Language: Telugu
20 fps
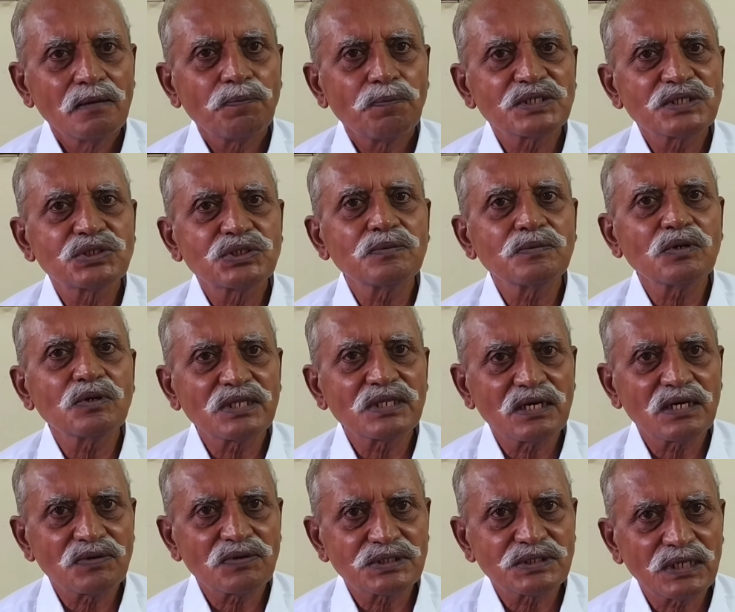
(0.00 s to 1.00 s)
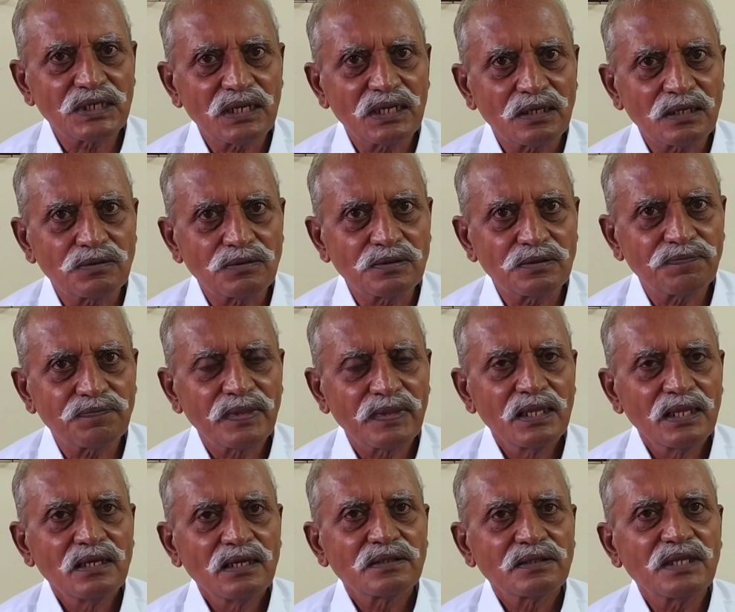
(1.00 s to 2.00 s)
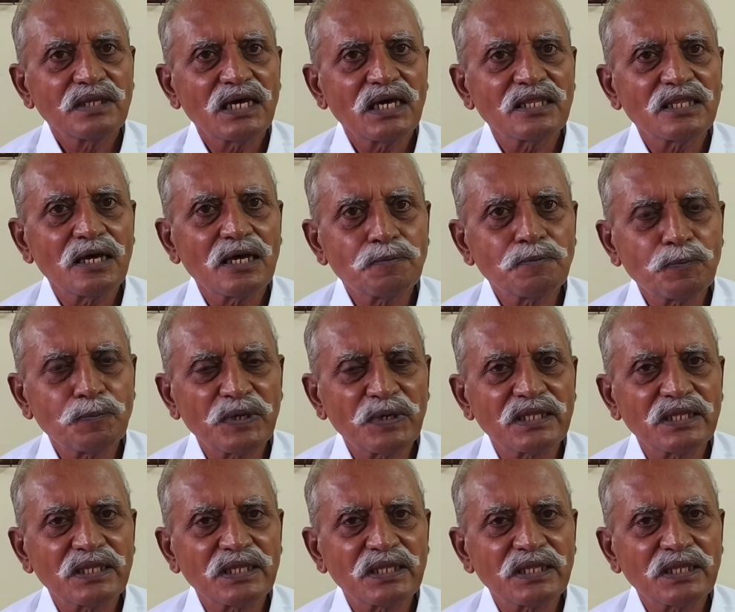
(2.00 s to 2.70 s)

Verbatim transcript: పశ్చిమ గోదావరి జిల్లాలో దాదాపు